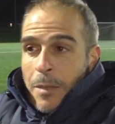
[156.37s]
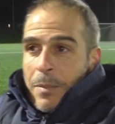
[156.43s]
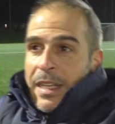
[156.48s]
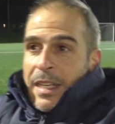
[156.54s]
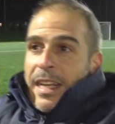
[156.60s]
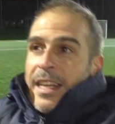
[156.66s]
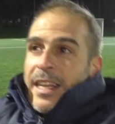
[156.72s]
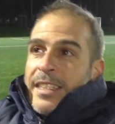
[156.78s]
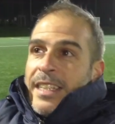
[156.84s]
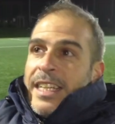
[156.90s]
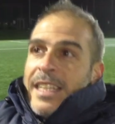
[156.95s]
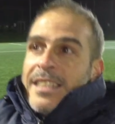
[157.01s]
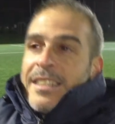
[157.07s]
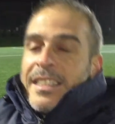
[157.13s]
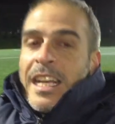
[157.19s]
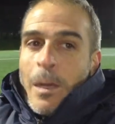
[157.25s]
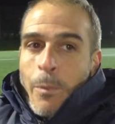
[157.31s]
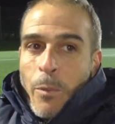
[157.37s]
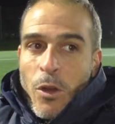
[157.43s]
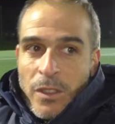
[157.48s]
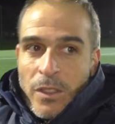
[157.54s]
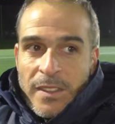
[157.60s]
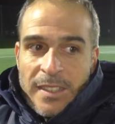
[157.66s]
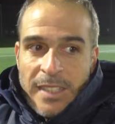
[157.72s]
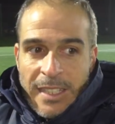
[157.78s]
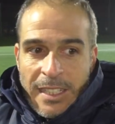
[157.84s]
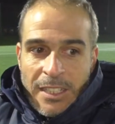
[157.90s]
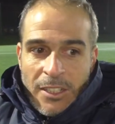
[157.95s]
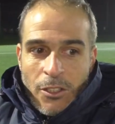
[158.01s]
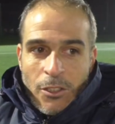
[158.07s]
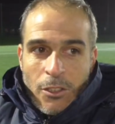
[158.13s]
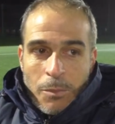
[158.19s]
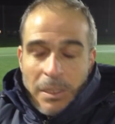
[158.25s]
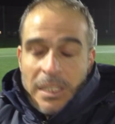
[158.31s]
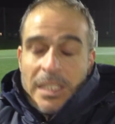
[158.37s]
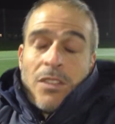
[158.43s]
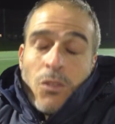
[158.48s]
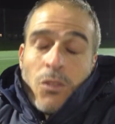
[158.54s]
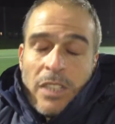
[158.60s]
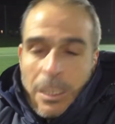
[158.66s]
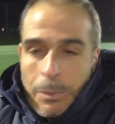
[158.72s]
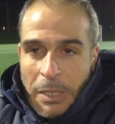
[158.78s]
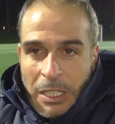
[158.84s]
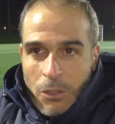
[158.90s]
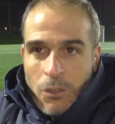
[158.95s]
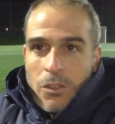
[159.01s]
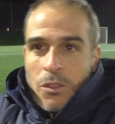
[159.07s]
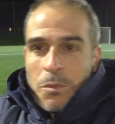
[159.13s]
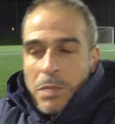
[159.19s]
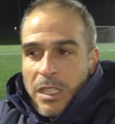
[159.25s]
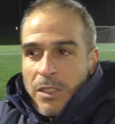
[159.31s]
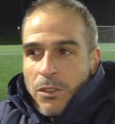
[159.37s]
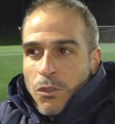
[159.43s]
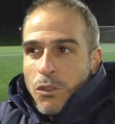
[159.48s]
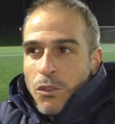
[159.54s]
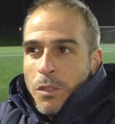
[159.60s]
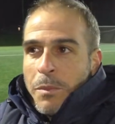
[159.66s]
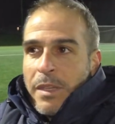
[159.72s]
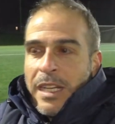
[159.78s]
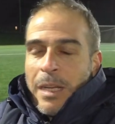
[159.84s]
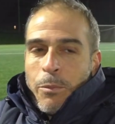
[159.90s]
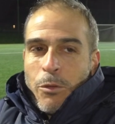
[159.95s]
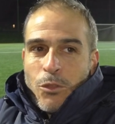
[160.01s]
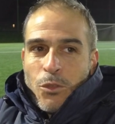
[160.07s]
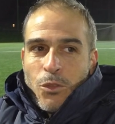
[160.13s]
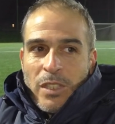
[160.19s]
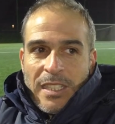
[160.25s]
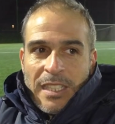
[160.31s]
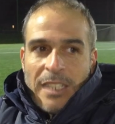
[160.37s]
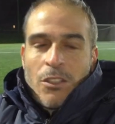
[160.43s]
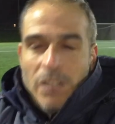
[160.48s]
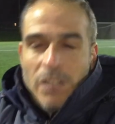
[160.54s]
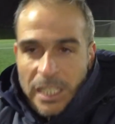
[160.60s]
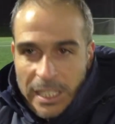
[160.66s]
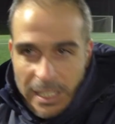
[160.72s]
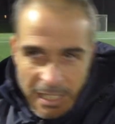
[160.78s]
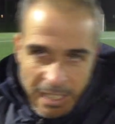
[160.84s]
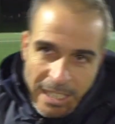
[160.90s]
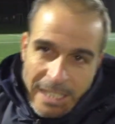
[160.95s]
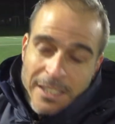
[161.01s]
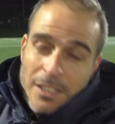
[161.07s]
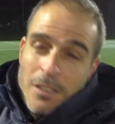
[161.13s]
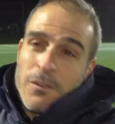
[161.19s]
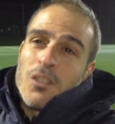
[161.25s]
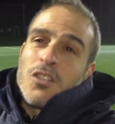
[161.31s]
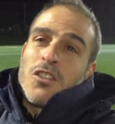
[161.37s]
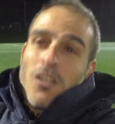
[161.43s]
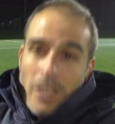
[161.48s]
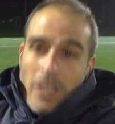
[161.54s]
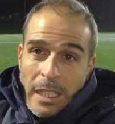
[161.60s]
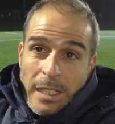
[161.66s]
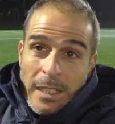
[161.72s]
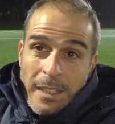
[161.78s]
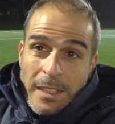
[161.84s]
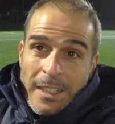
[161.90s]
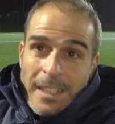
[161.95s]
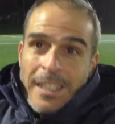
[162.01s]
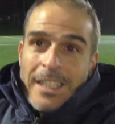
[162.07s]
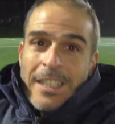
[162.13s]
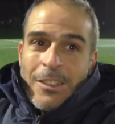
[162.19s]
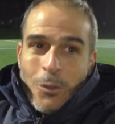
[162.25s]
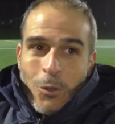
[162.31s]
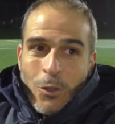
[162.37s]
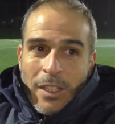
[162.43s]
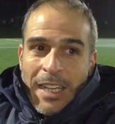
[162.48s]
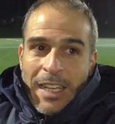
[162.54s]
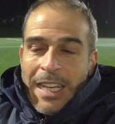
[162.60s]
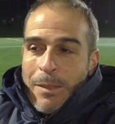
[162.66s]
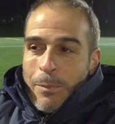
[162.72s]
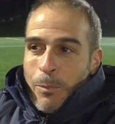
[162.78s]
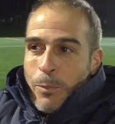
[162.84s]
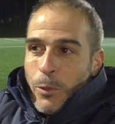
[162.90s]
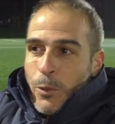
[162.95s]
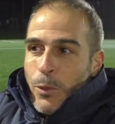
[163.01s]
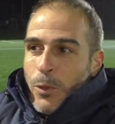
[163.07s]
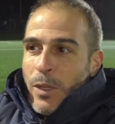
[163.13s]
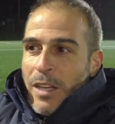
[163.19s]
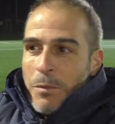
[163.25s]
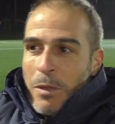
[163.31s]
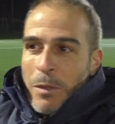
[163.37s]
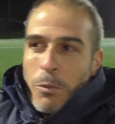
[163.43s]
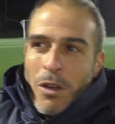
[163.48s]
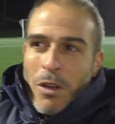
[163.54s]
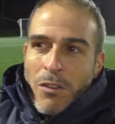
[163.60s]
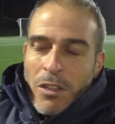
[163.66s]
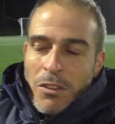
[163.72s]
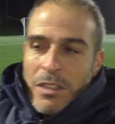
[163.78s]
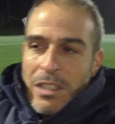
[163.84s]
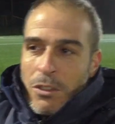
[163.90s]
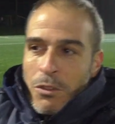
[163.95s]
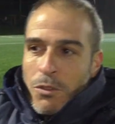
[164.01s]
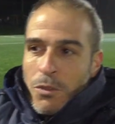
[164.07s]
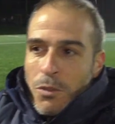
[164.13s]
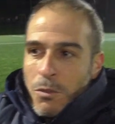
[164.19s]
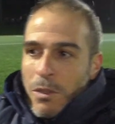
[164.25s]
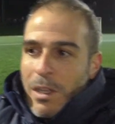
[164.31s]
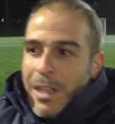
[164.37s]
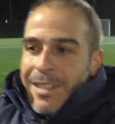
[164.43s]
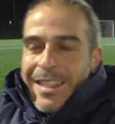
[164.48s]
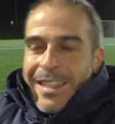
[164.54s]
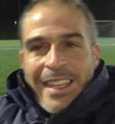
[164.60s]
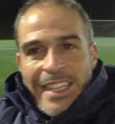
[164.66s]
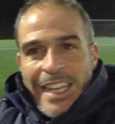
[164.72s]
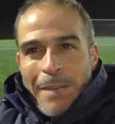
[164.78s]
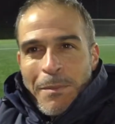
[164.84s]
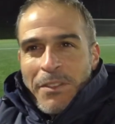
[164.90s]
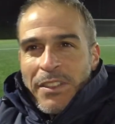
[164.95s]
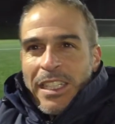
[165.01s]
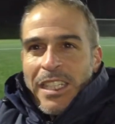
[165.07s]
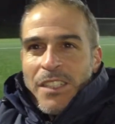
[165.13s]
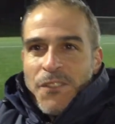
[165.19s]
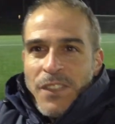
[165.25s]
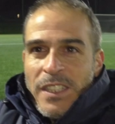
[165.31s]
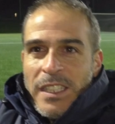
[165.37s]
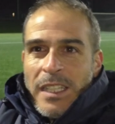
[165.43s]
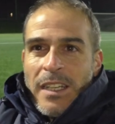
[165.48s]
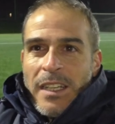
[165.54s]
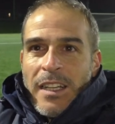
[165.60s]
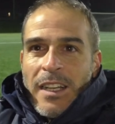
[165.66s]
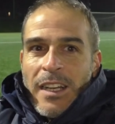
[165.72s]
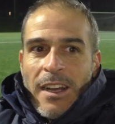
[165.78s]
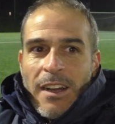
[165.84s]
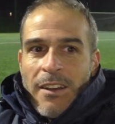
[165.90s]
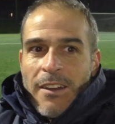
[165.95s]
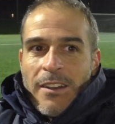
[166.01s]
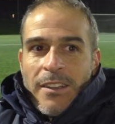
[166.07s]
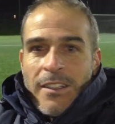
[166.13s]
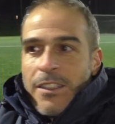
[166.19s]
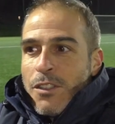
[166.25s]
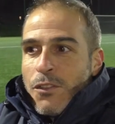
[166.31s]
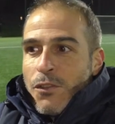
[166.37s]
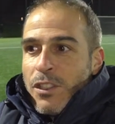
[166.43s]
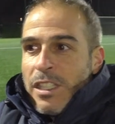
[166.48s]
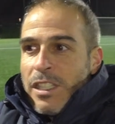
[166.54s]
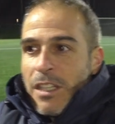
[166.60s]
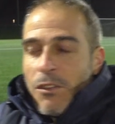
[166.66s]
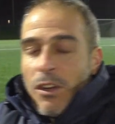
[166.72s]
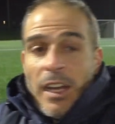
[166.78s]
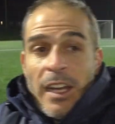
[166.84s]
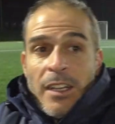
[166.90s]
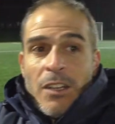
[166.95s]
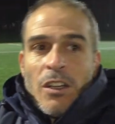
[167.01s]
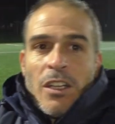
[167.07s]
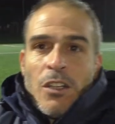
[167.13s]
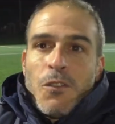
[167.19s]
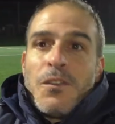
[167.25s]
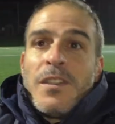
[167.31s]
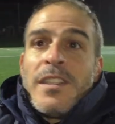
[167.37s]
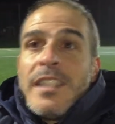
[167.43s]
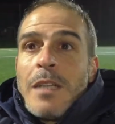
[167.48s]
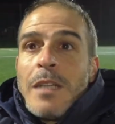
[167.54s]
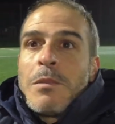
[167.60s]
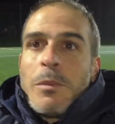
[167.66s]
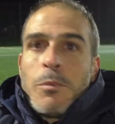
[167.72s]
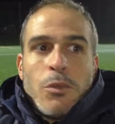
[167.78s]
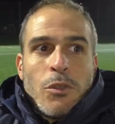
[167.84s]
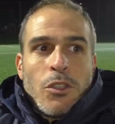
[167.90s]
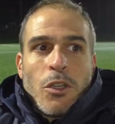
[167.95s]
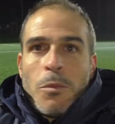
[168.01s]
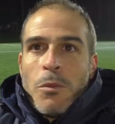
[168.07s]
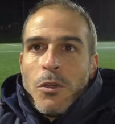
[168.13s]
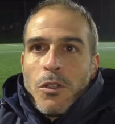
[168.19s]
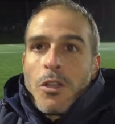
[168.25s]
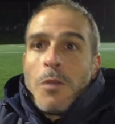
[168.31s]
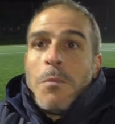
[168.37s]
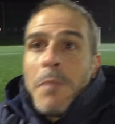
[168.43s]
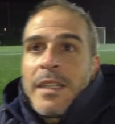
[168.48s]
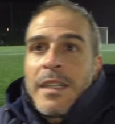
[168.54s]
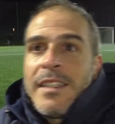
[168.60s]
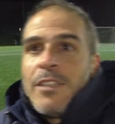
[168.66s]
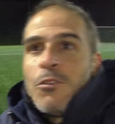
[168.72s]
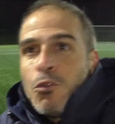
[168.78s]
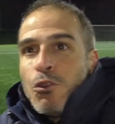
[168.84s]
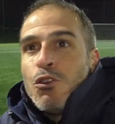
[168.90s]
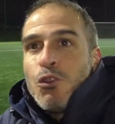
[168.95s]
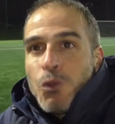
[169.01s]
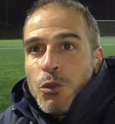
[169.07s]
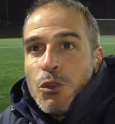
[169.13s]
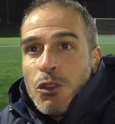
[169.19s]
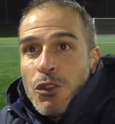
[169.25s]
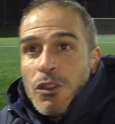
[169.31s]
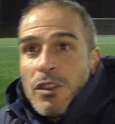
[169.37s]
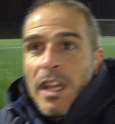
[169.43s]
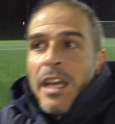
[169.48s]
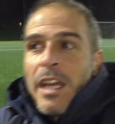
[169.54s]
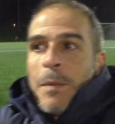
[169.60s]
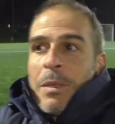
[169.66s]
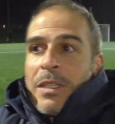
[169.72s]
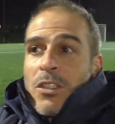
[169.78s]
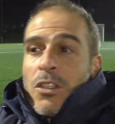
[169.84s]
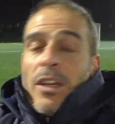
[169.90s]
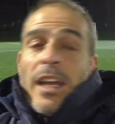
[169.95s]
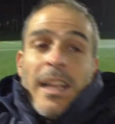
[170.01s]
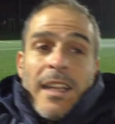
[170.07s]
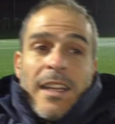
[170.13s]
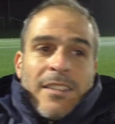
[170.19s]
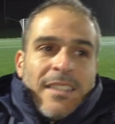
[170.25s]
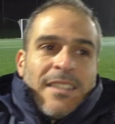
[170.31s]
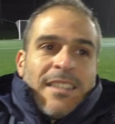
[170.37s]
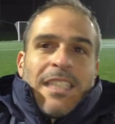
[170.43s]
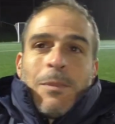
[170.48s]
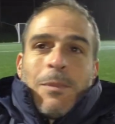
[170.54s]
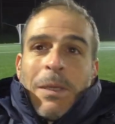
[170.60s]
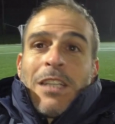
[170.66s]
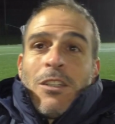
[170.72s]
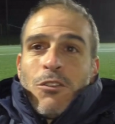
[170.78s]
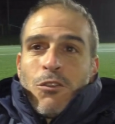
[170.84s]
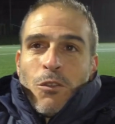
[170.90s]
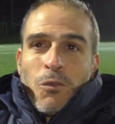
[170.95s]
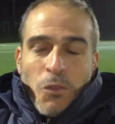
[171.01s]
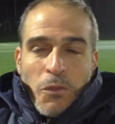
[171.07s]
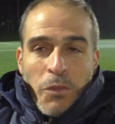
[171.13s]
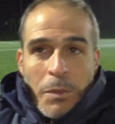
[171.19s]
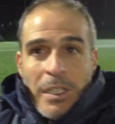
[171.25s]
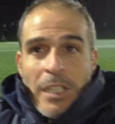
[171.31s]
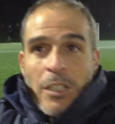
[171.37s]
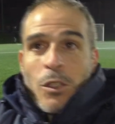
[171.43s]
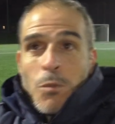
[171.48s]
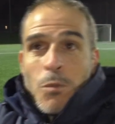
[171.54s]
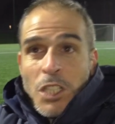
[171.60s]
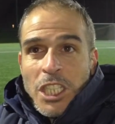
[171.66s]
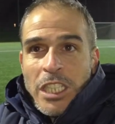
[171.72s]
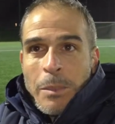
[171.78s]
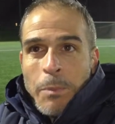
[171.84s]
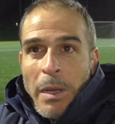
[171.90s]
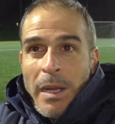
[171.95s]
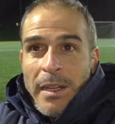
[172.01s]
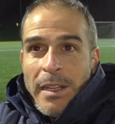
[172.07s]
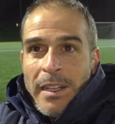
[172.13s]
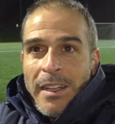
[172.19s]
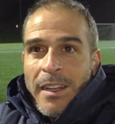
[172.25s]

Mais ce qu'elle apporte, c'est euh, ben, son expérience, bien sûr, mais elle apporte aussi sa tranquillité. Anaëlle, c'est une force tranquille. Mhm. Donc, elle peut, elle peut avoir une discussion très calme avec les filles. Euh, je veux dire, voilà, elle, officie un petit peu comme, euh, comme ma T2 joueuse, parce qu'elle a cette expérience dans le foot féminin que moi, je n'ai pas.